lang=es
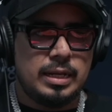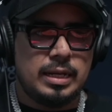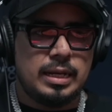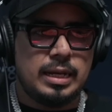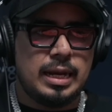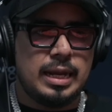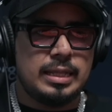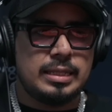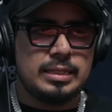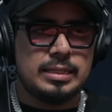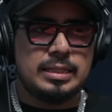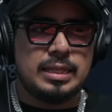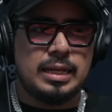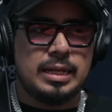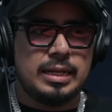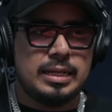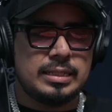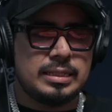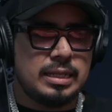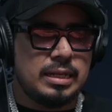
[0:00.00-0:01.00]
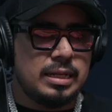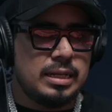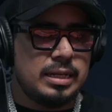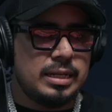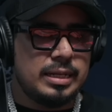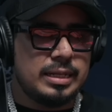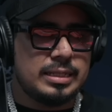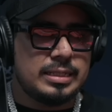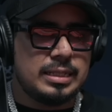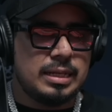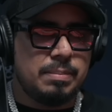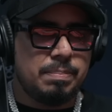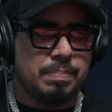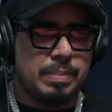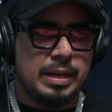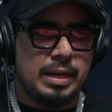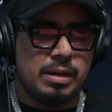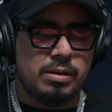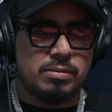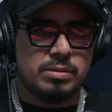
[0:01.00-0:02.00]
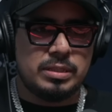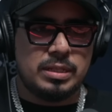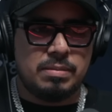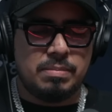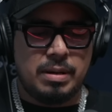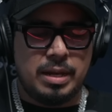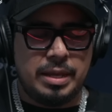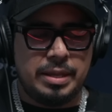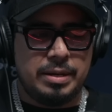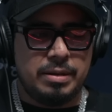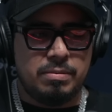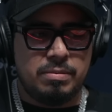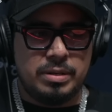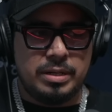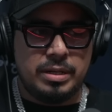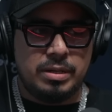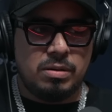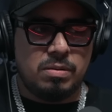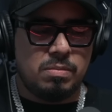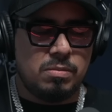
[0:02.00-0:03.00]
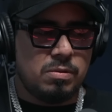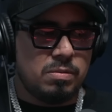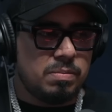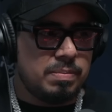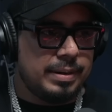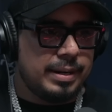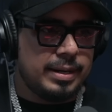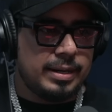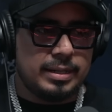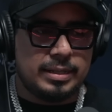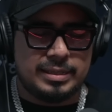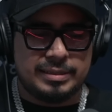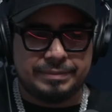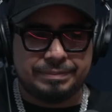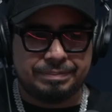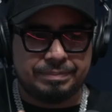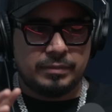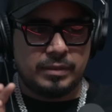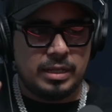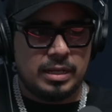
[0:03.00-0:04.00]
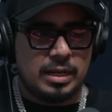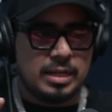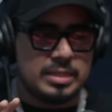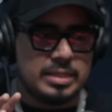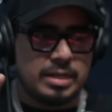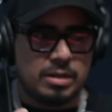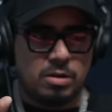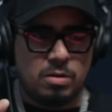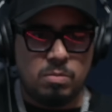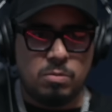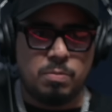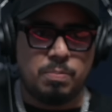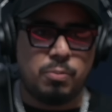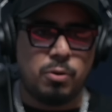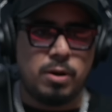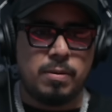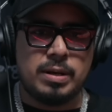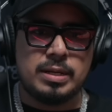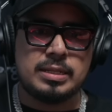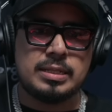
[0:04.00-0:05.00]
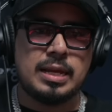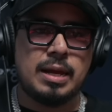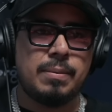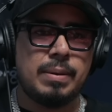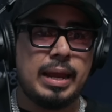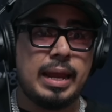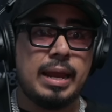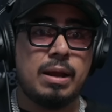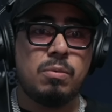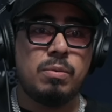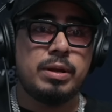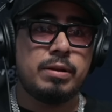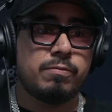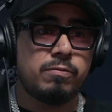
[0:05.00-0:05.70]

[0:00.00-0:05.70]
La neta está, está, está perro esa madre, güey, como para hacer como pruebas sabe, güey.